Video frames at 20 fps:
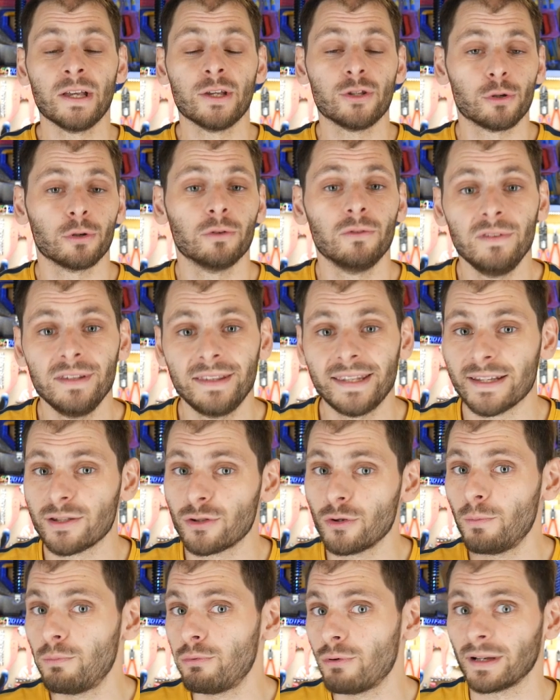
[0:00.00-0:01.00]
sur une vitesse
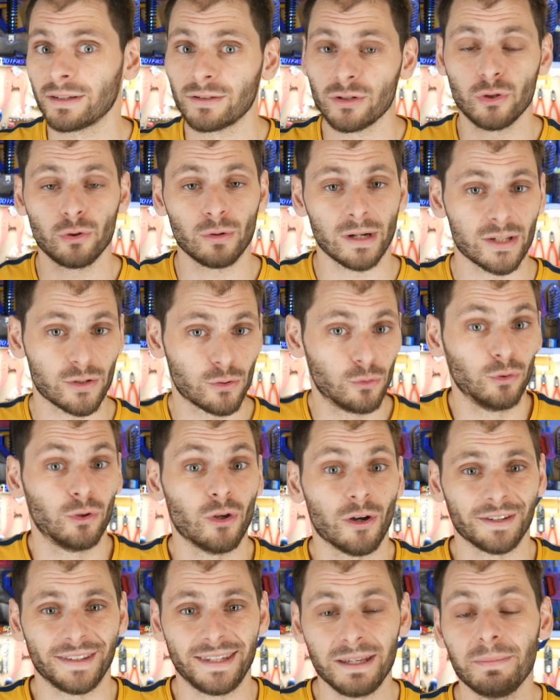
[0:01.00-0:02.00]
de pointe sur un
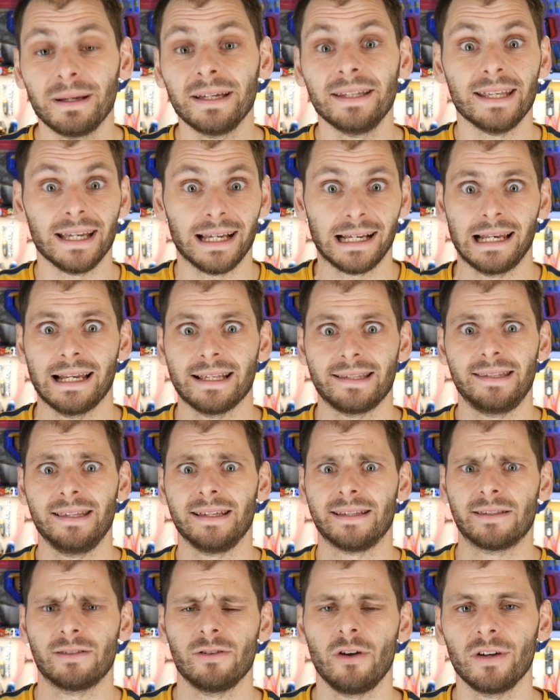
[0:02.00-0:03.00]
scooter débridé
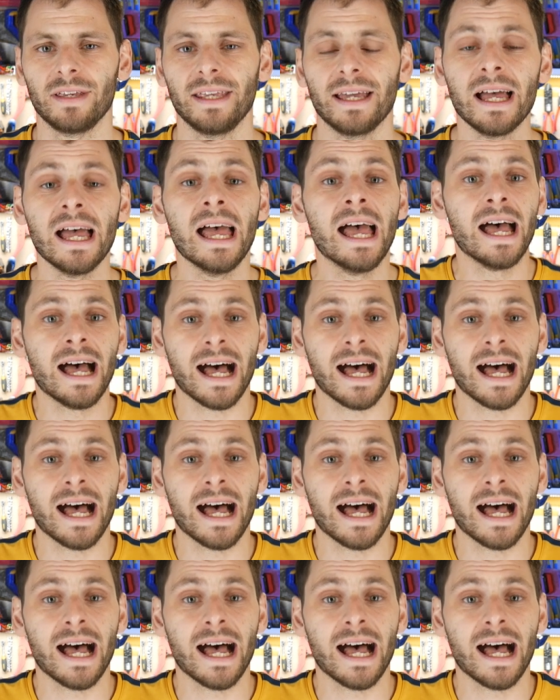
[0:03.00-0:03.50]
classique sans rien